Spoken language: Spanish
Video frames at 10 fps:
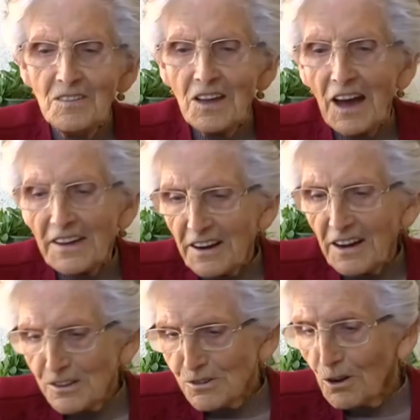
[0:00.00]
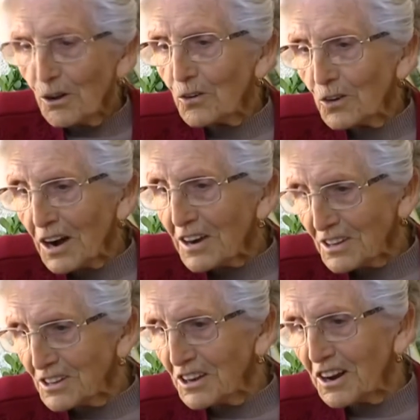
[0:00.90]
Ahora esos
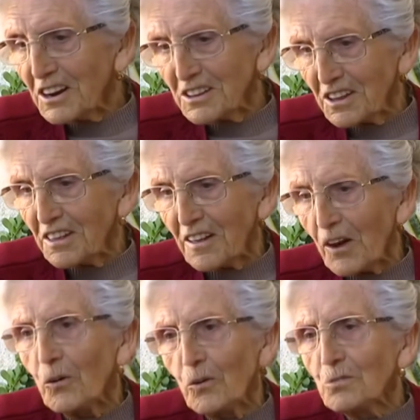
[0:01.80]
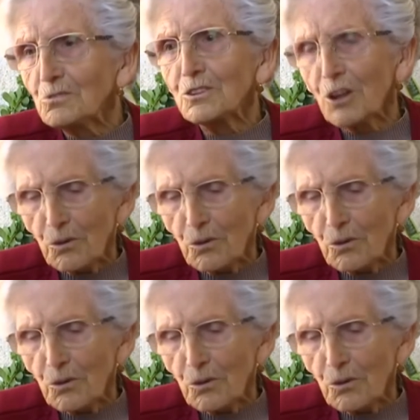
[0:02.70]
calcetines que te dan, te los